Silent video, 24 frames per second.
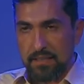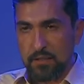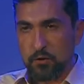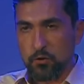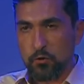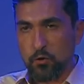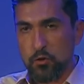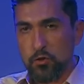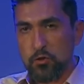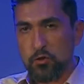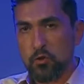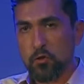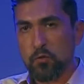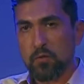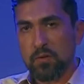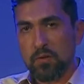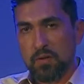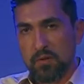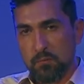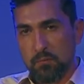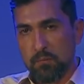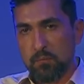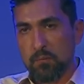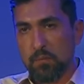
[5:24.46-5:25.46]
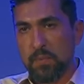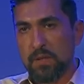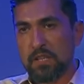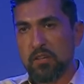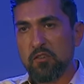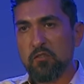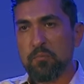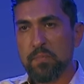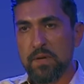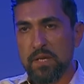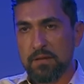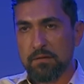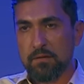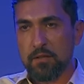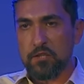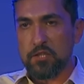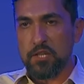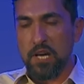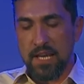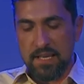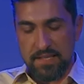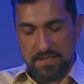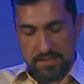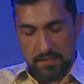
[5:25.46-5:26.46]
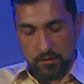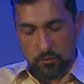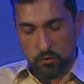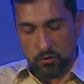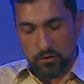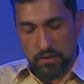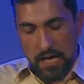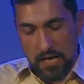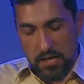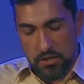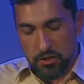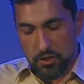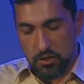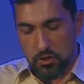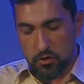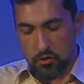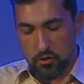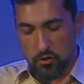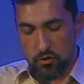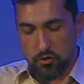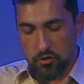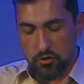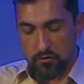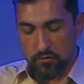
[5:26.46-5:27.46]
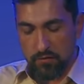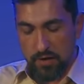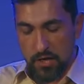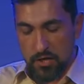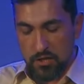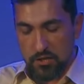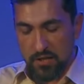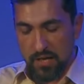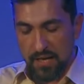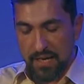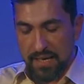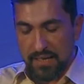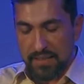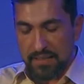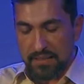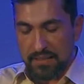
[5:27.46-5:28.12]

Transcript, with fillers: То, что было в первой части. Но дальше еще очень важно.